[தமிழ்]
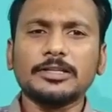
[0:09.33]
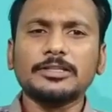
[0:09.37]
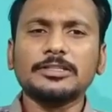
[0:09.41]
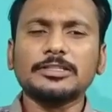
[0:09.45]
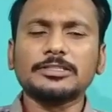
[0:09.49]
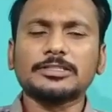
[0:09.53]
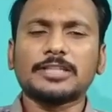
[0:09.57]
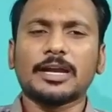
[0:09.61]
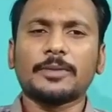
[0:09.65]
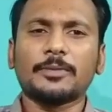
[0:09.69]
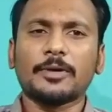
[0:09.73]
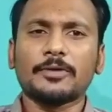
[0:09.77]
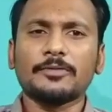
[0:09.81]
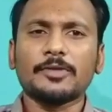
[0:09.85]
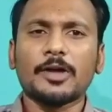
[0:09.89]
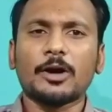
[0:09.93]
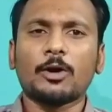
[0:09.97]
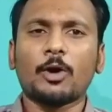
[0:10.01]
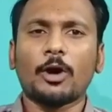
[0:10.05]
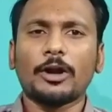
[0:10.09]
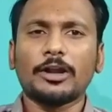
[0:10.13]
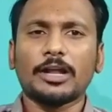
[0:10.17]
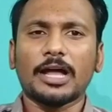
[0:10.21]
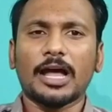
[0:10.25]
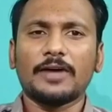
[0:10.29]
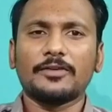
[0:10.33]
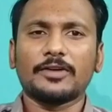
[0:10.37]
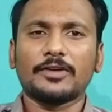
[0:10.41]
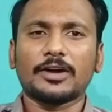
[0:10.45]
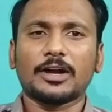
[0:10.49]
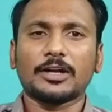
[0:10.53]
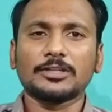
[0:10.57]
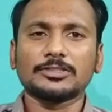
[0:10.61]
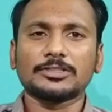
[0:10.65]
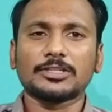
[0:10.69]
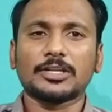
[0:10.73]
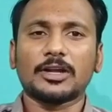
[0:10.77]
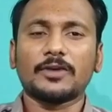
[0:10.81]
In this tablet, we are going to have a
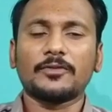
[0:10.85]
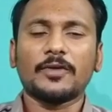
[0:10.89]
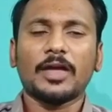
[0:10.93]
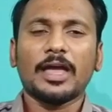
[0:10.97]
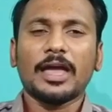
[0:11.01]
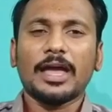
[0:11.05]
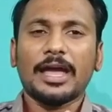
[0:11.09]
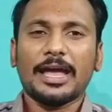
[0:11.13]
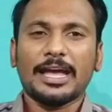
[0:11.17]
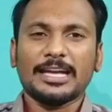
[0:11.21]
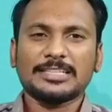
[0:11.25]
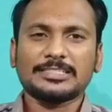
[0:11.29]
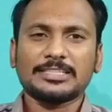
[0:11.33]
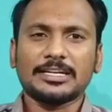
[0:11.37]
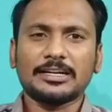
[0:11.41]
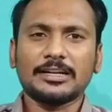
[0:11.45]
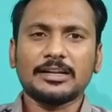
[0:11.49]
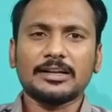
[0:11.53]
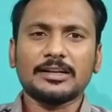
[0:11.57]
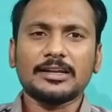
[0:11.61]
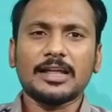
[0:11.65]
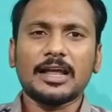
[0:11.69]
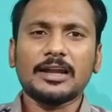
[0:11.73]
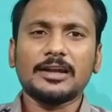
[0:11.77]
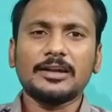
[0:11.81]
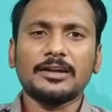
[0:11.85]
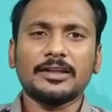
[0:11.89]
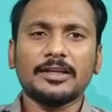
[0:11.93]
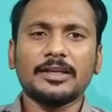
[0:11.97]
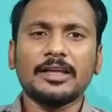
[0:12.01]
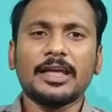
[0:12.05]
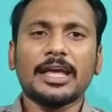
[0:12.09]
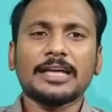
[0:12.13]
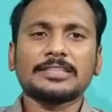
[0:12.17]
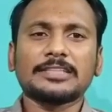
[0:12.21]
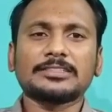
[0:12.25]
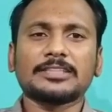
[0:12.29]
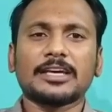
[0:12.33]
concept of extended reality,
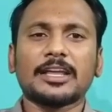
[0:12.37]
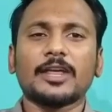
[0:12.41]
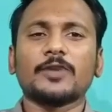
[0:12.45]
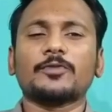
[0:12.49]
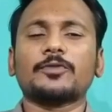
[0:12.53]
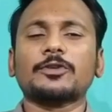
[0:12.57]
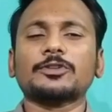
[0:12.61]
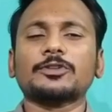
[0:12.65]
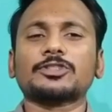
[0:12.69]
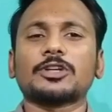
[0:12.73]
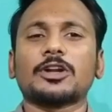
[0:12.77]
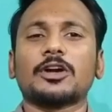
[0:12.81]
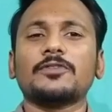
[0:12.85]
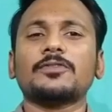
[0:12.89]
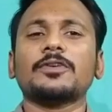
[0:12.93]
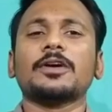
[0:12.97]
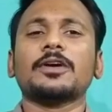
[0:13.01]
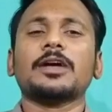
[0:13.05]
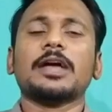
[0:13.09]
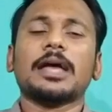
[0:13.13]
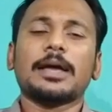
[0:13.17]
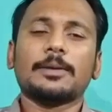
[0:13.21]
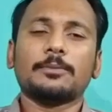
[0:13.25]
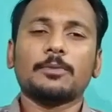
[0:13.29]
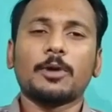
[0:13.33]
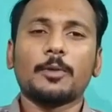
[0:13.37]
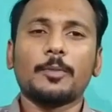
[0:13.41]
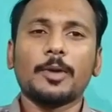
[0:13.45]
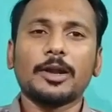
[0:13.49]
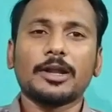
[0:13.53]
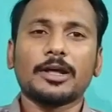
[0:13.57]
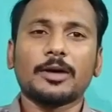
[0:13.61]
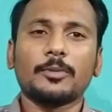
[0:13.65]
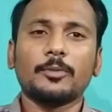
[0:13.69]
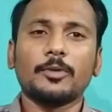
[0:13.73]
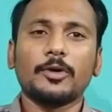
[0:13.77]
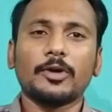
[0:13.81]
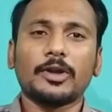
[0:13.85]
XR, a feature of mobile
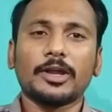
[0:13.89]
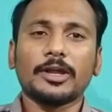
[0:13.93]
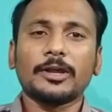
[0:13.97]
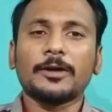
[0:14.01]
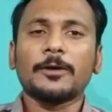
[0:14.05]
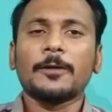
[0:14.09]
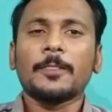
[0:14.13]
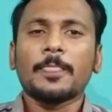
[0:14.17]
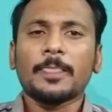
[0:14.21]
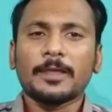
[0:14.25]
computing.